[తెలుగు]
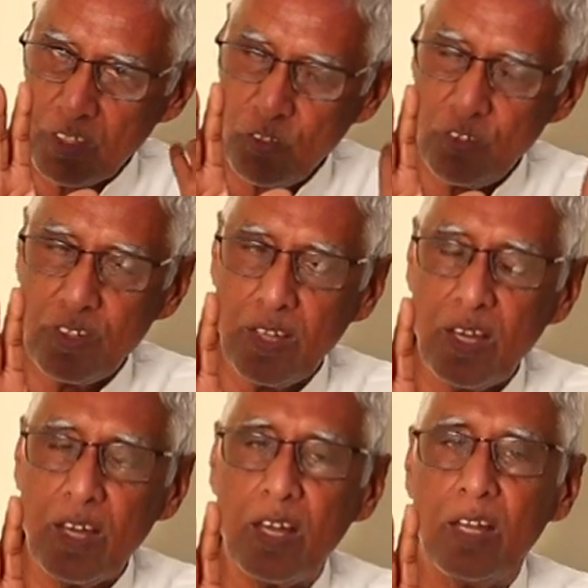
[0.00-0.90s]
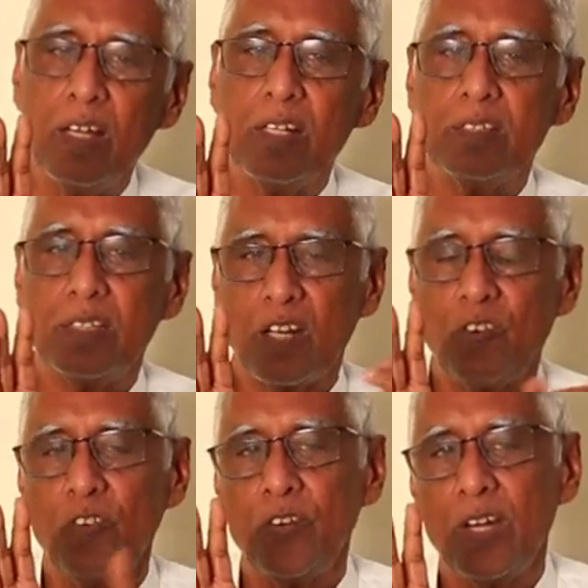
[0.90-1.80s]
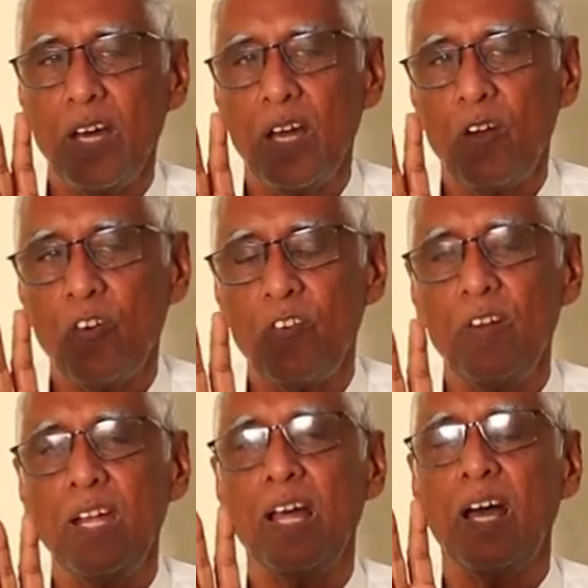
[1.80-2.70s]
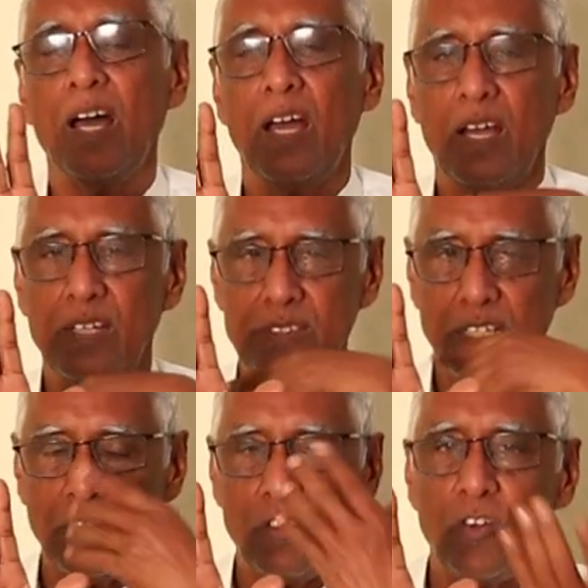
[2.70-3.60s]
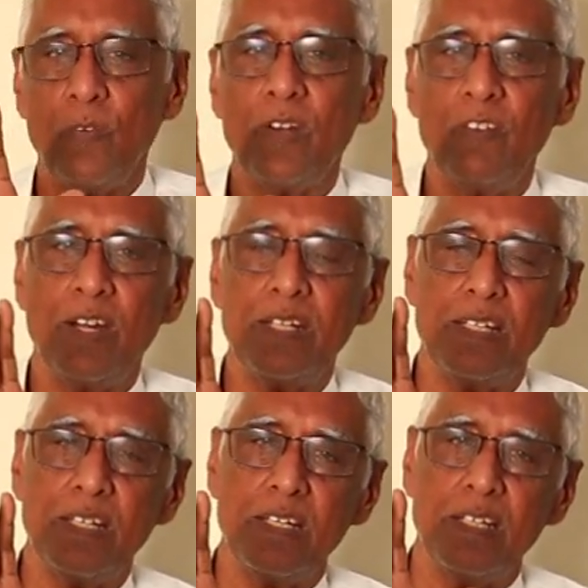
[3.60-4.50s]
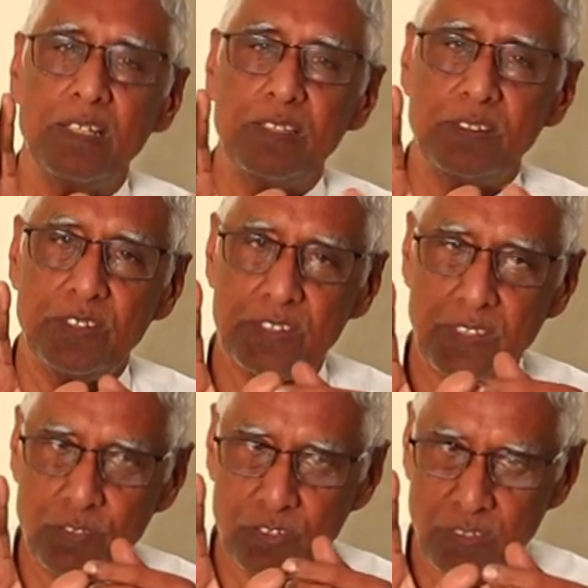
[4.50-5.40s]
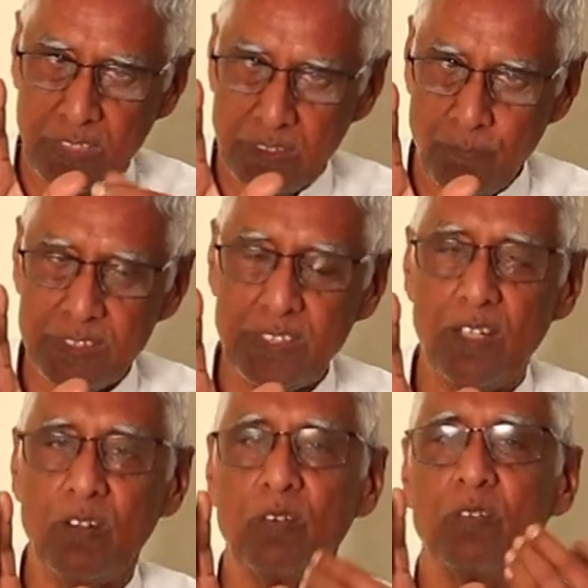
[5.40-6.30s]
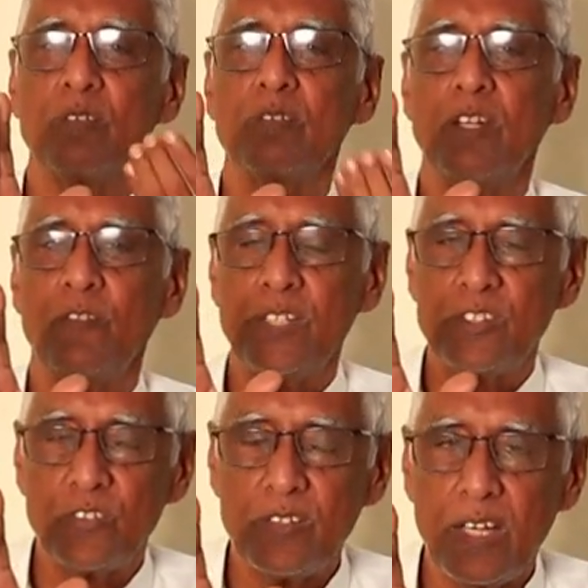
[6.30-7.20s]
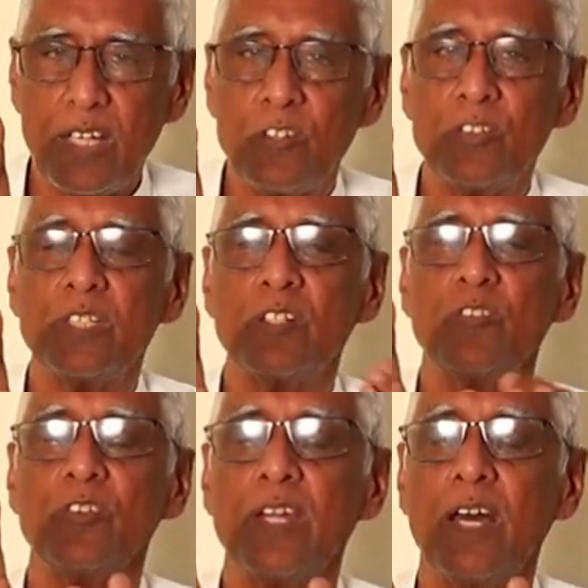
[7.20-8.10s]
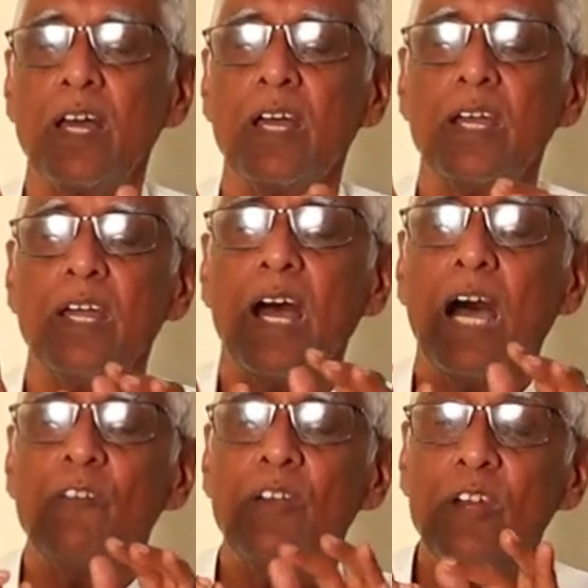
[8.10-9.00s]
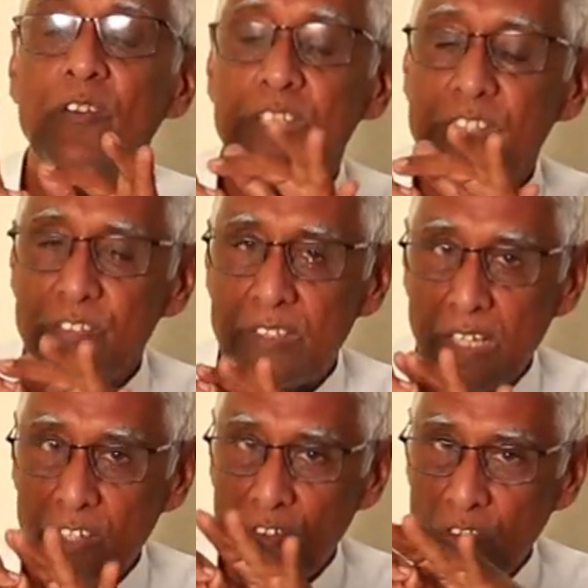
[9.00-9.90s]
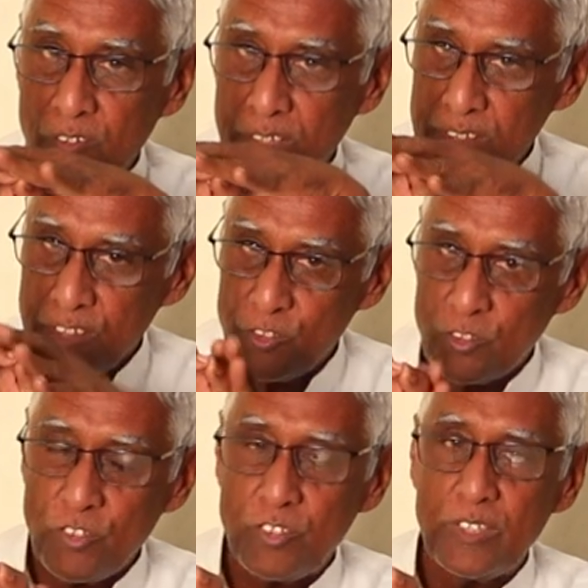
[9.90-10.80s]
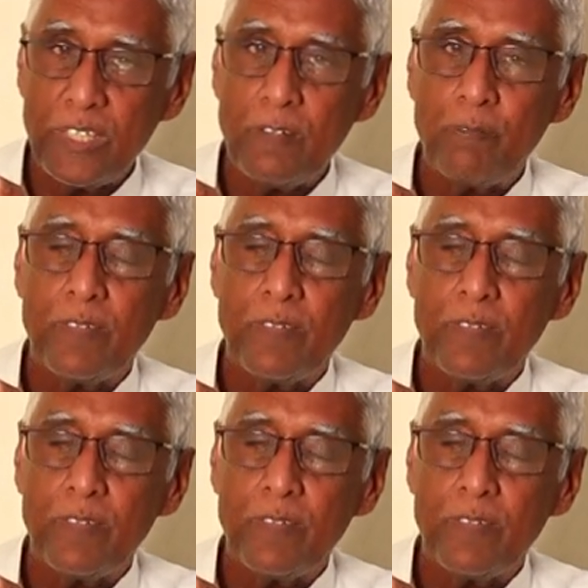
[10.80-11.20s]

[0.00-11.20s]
ఎక్కువ ఉన్నా తక్కువ ఉన్న ఒకవేళ శరీరం లోపల వాటి సిస్టమ్స్ రక్త ప్రసరణలో డిఫరెన్స్ ఉన్నా ఎక్కువ తక్కువ ఉన్నా ఆ వేలు రిసీవ్ ఎక్కువగా ఉంటే తీసుకుంటుంది